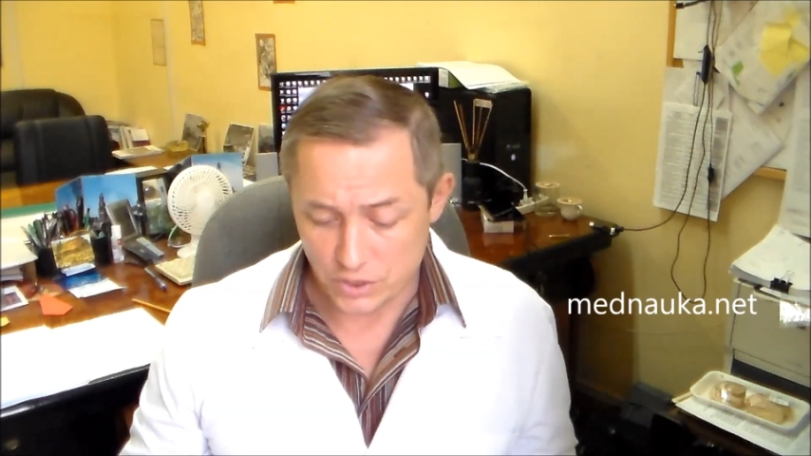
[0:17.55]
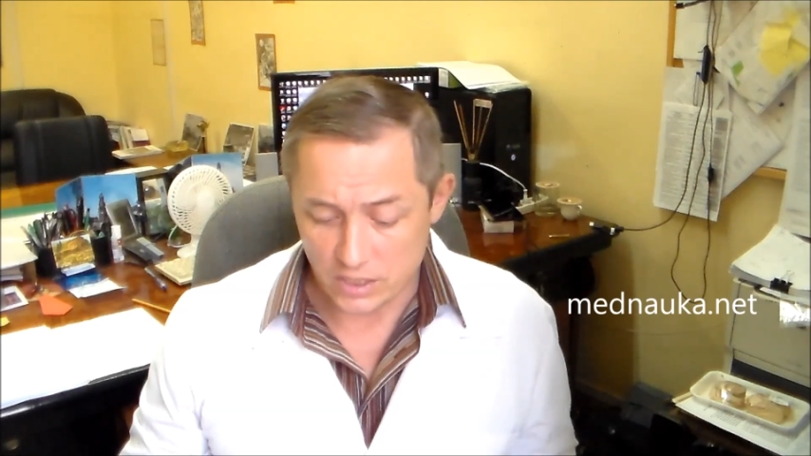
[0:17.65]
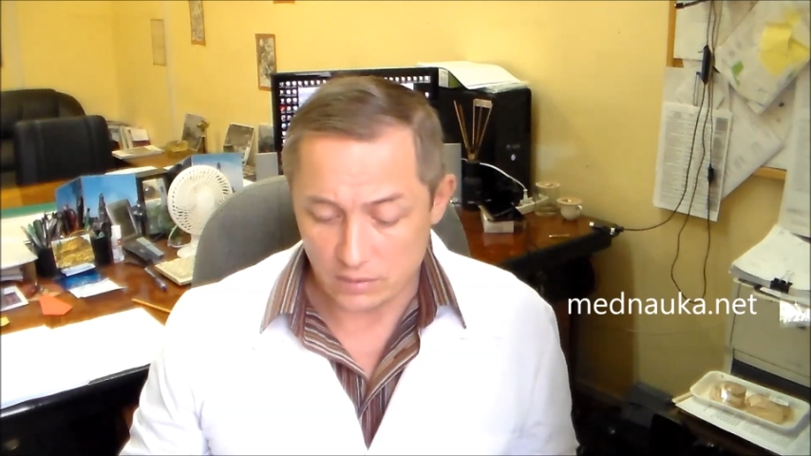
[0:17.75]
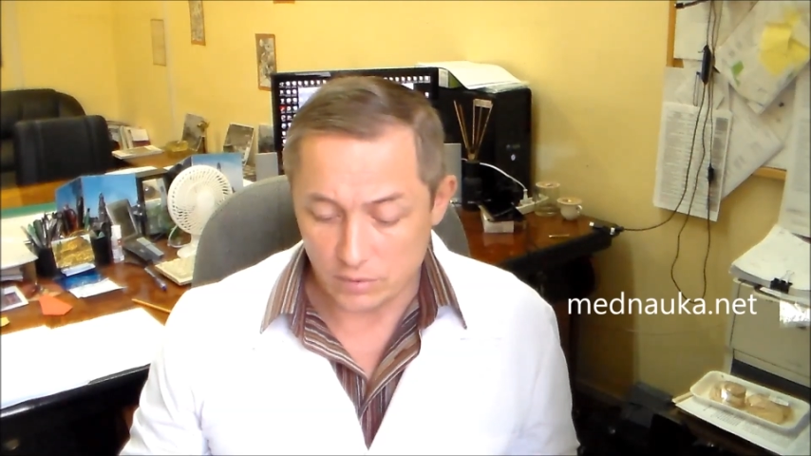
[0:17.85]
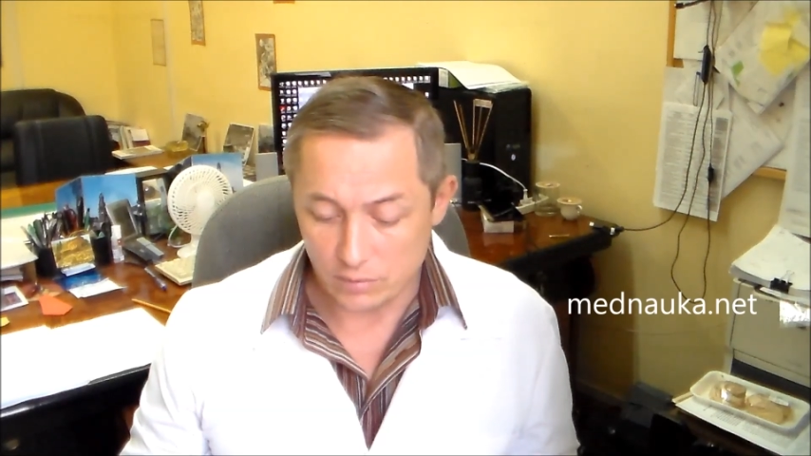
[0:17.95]

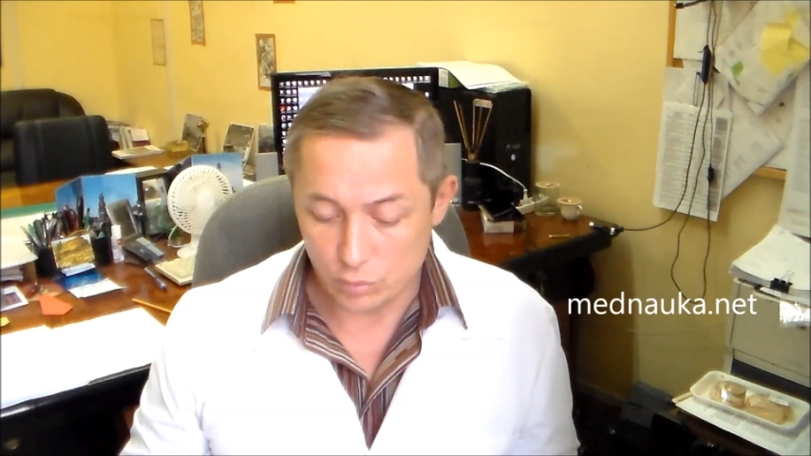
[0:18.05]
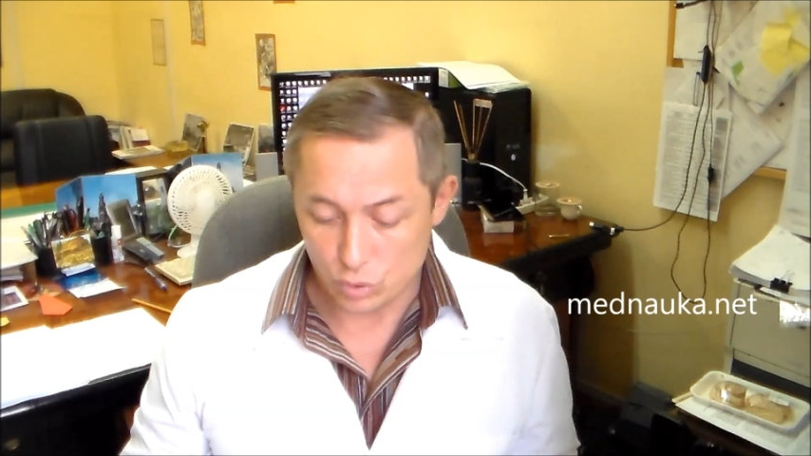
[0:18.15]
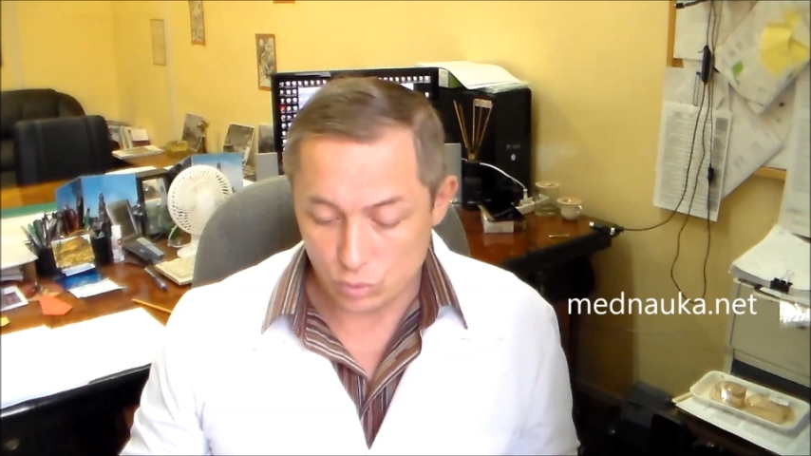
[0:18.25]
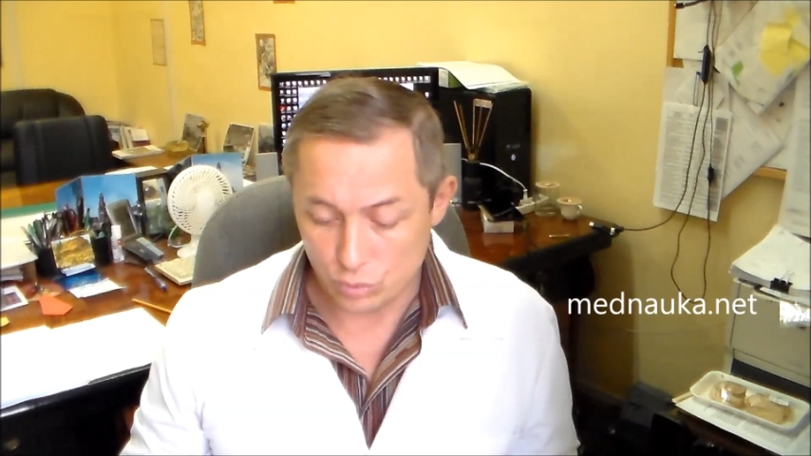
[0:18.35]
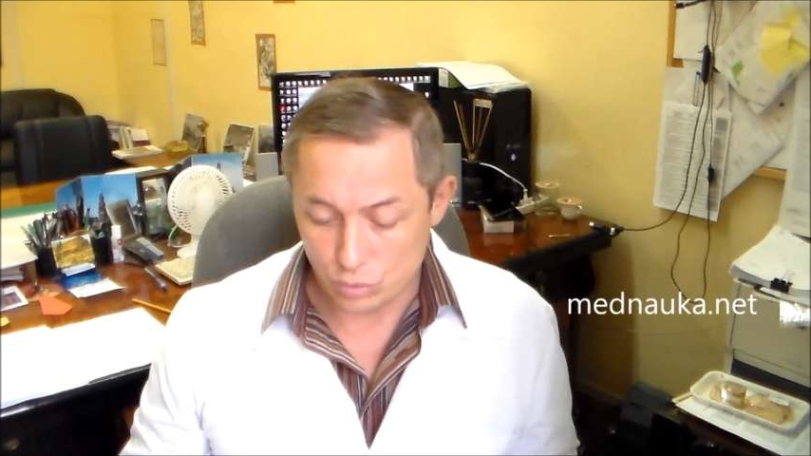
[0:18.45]
жалобы на
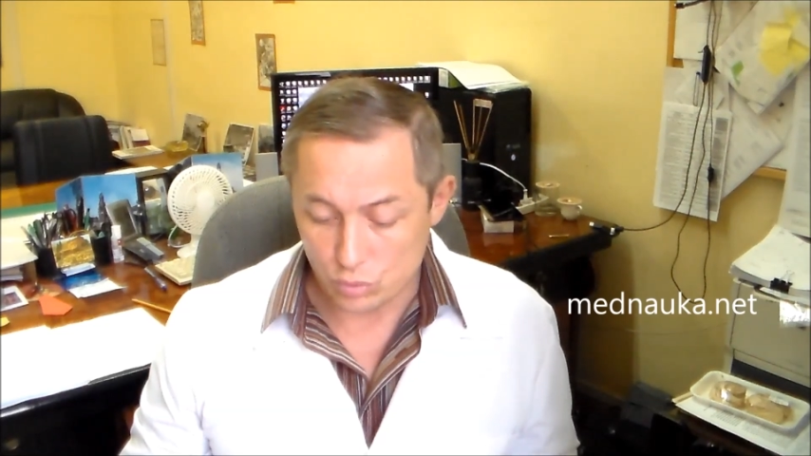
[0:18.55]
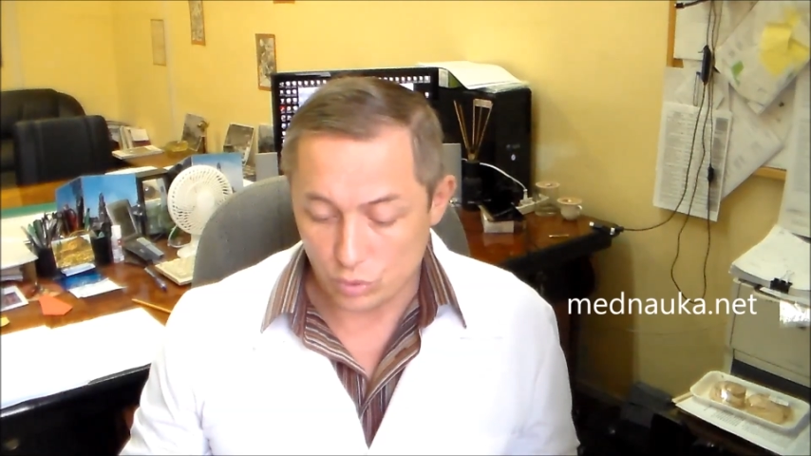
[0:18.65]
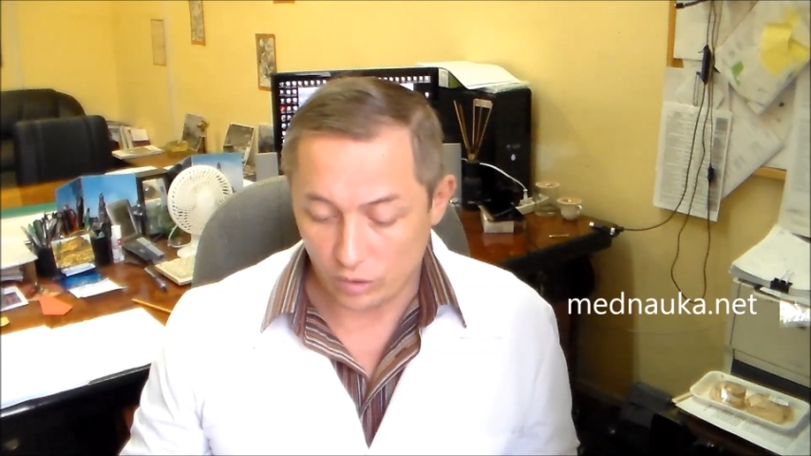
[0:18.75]
бессонницу,